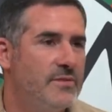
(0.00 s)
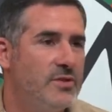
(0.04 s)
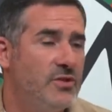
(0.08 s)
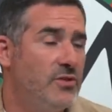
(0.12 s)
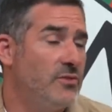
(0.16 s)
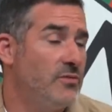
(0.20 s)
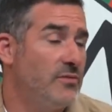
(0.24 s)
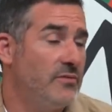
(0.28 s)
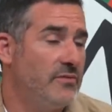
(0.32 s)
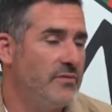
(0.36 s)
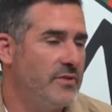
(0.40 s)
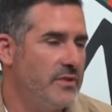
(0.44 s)

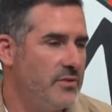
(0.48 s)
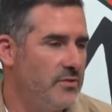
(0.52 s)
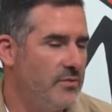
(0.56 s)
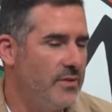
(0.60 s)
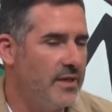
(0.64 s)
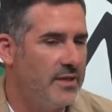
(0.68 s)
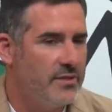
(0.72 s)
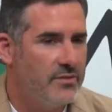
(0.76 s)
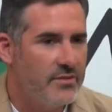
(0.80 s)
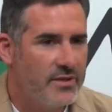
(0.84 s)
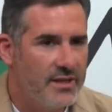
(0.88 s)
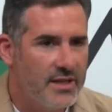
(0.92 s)
io non ho fatto
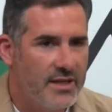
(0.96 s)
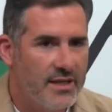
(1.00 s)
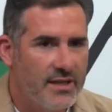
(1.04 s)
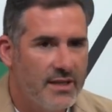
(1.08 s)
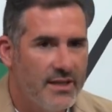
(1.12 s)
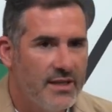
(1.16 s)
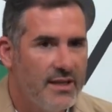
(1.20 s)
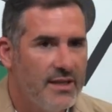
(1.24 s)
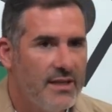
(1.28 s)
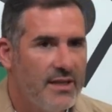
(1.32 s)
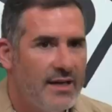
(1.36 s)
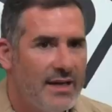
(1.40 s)
altro che
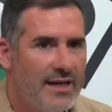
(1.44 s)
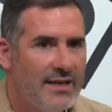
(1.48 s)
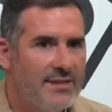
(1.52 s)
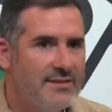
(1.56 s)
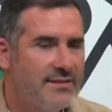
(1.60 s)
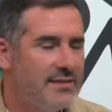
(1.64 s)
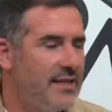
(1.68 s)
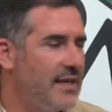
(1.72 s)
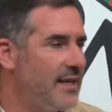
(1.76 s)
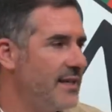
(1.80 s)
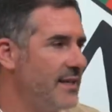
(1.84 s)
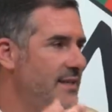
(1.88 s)

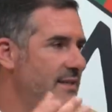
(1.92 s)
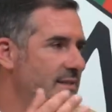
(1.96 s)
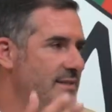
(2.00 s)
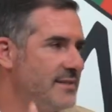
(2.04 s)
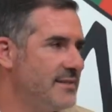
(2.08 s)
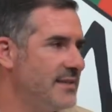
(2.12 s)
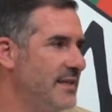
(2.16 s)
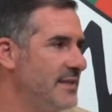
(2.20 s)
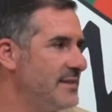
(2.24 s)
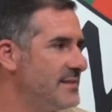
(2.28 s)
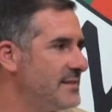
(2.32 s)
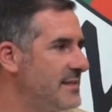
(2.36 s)
alzare
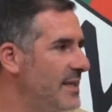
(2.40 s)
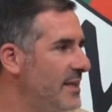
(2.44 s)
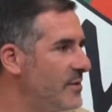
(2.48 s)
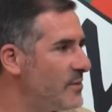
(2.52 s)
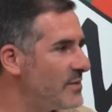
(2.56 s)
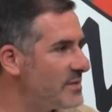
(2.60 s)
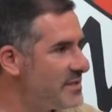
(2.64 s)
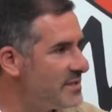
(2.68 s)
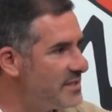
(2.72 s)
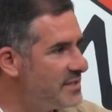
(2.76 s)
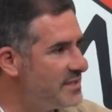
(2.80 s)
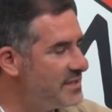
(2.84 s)
Salzano
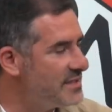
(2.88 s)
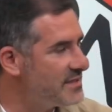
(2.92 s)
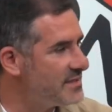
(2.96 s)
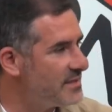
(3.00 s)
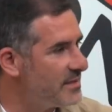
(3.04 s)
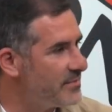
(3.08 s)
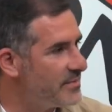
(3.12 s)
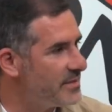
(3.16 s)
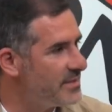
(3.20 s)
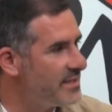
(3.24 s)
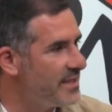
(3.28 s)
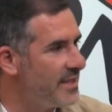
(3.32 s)
a
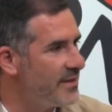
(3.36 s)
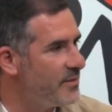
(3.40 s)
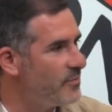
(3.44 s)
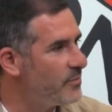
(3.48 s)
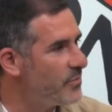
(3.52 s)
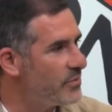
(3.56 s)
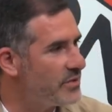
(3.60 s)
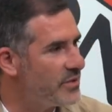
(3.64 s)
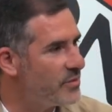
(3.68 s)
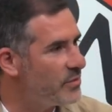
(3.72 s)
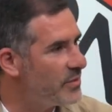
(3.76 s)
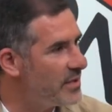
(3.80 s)
sinistra per dare un
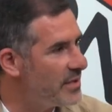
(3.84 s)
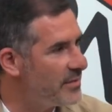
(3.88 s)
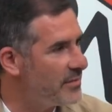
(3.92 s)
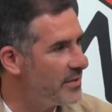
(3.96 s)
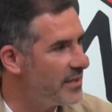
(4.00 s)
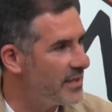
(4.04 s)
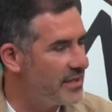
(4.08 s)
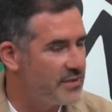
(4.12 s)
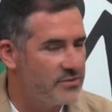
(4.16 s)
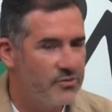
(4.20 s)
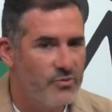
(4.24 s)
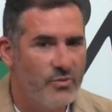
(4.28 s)
po' di
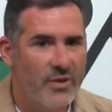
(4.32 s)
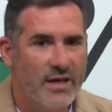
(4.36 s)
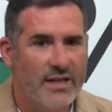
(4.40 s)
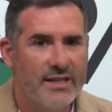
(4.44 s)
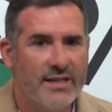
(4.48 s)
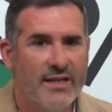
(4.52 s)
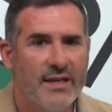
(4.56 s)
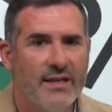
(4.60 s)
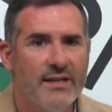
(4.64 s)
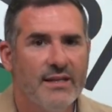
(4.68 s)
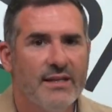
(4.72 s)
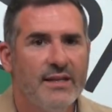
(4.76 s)
equilibrio alla
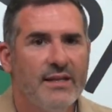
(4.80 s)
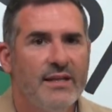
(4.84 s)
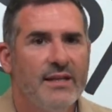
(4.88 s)
squadra